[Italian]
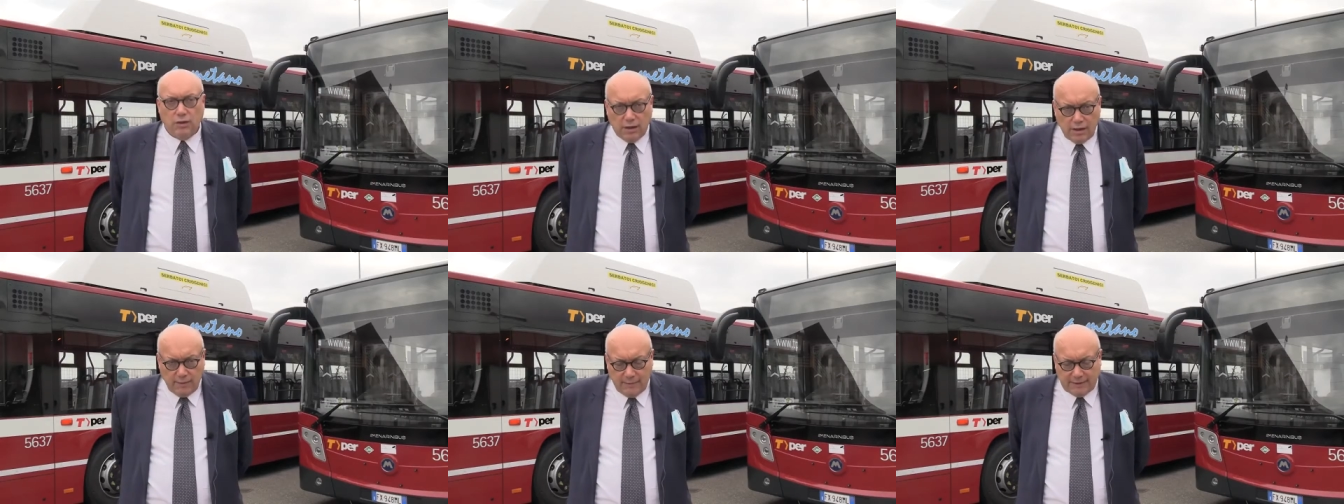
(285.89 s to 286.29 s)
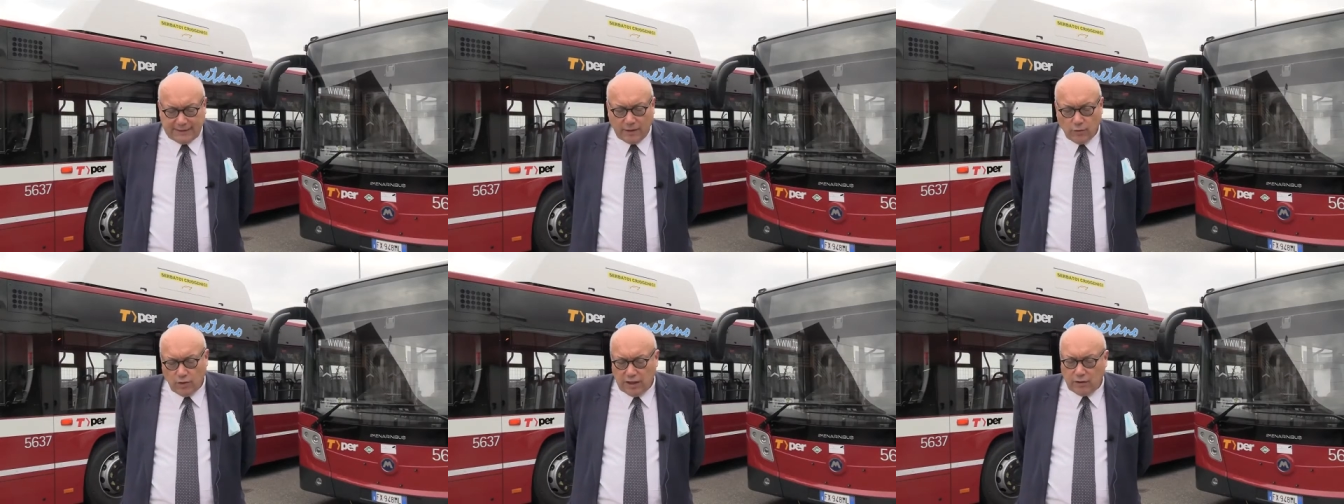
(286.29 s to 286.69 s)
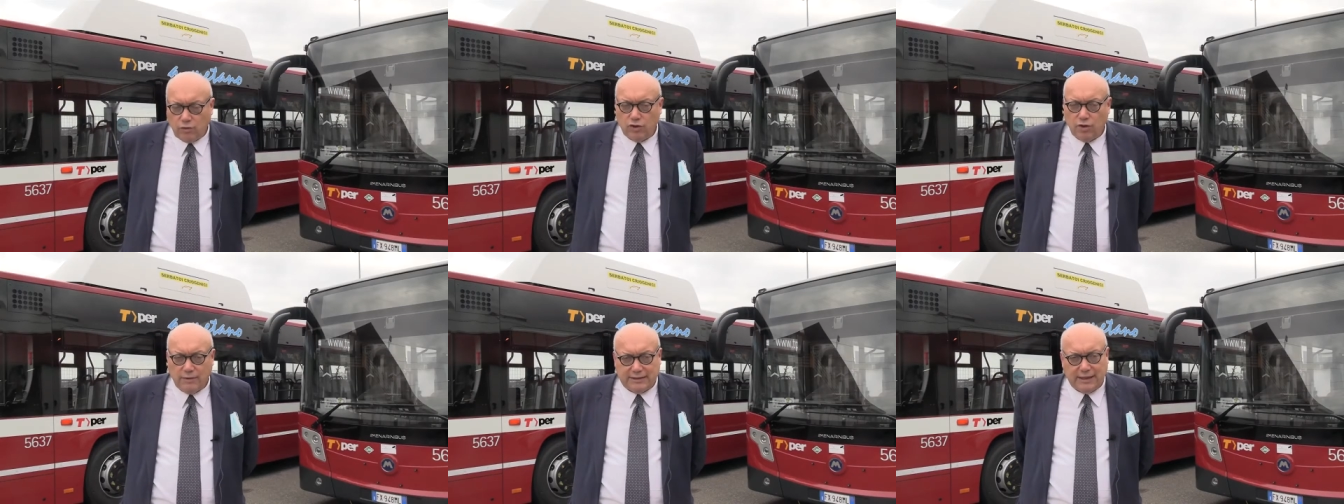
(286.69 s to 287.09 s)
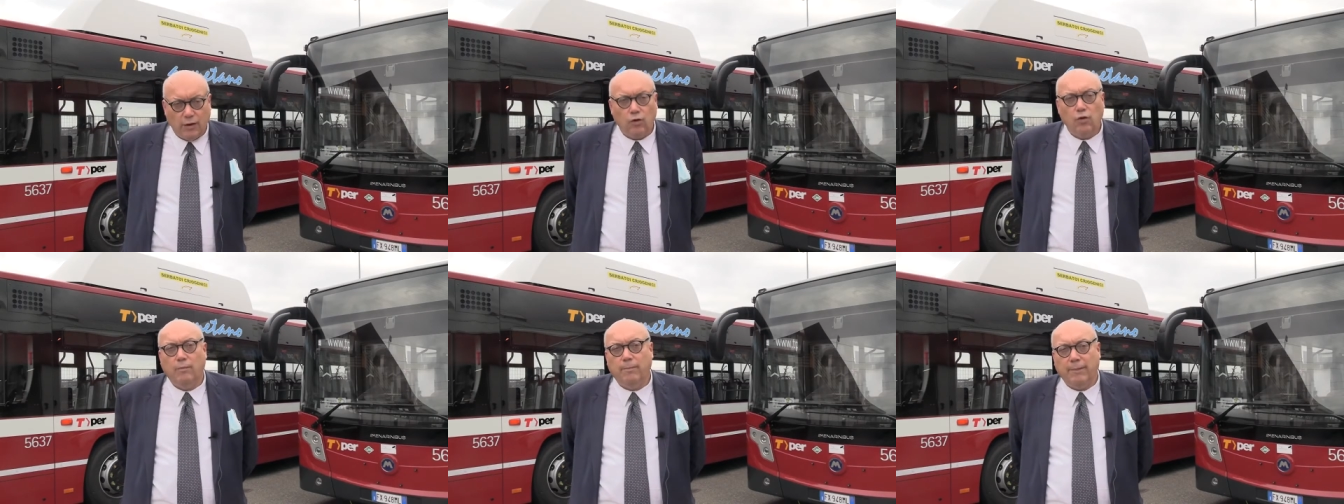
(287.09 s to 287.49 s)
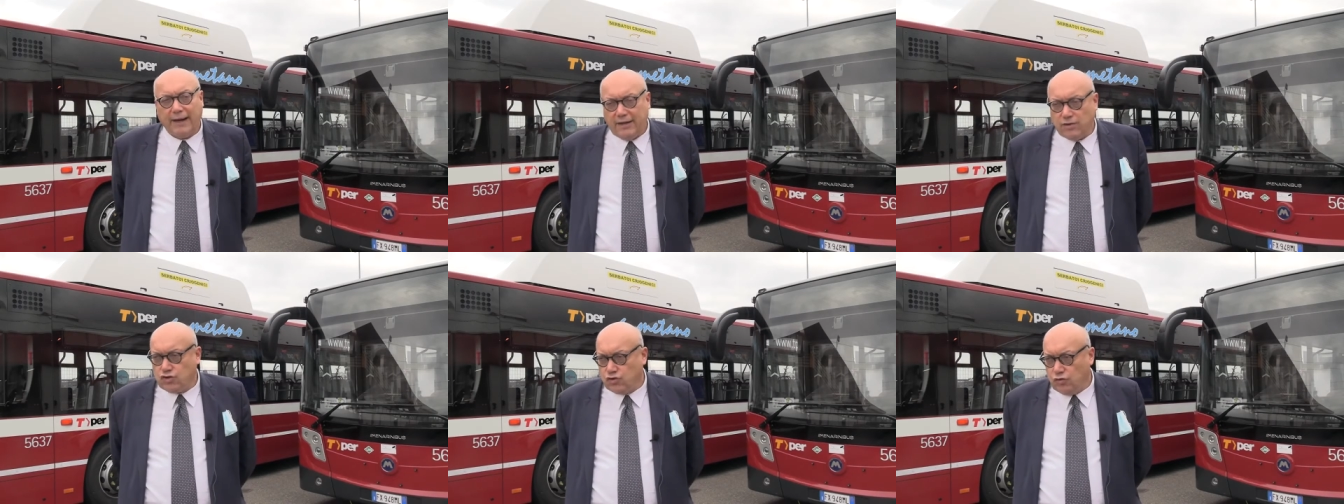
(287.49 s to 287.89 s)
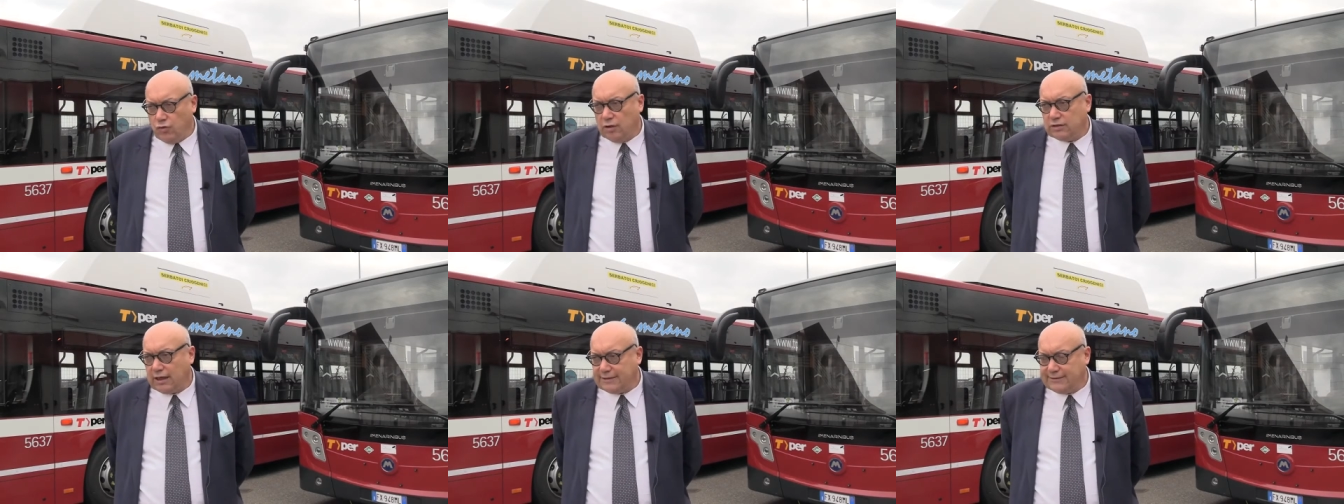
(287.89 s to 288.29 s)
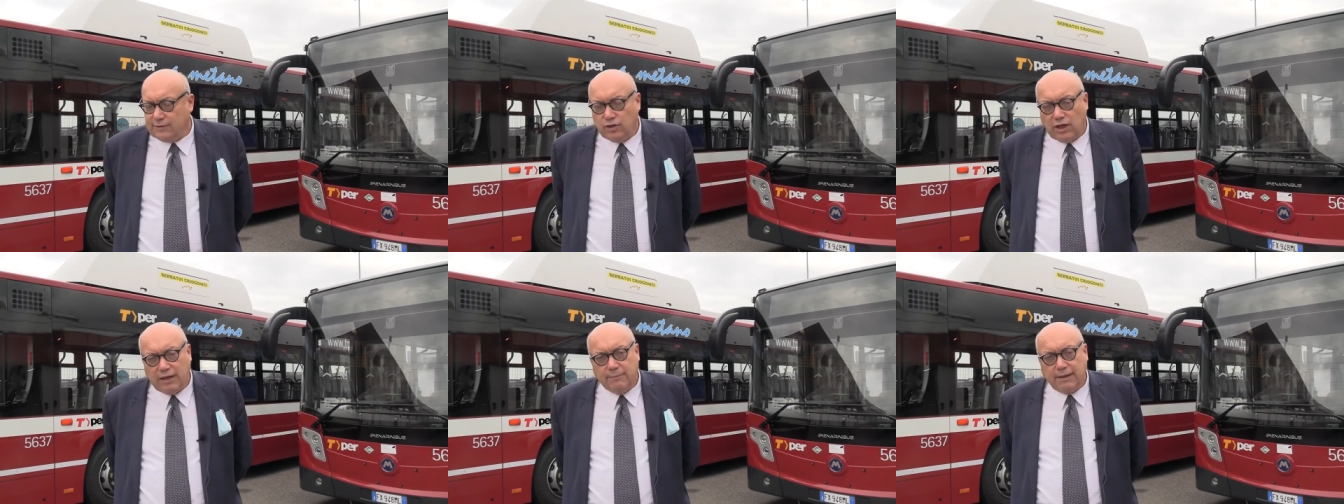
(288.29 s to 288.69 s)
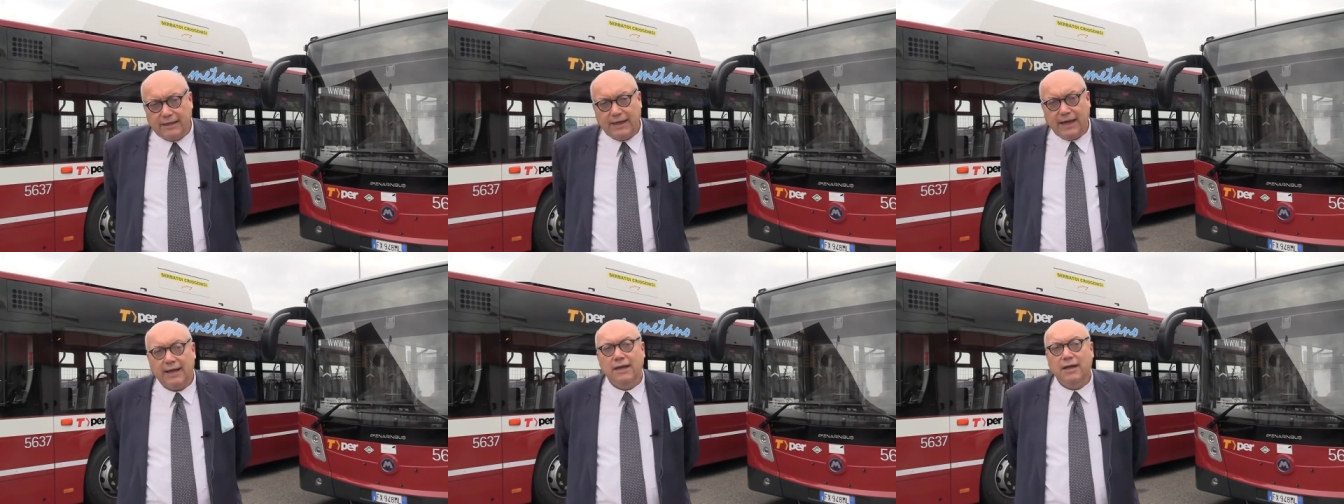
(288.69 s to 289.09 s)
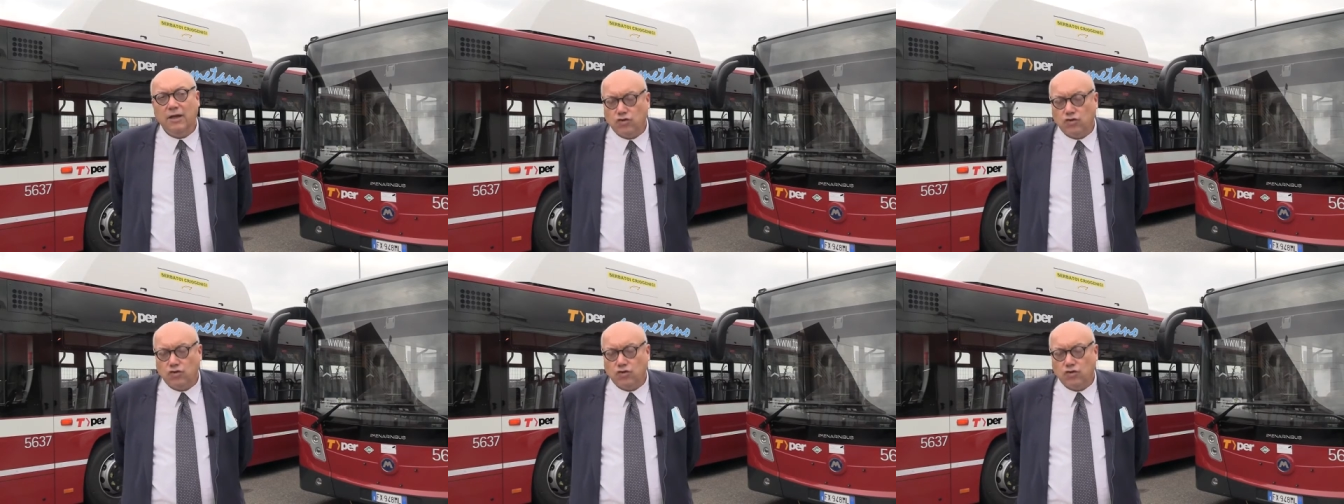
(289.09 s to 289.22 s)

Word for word: eh, metano liquido, metano compresso, trazione ibrida,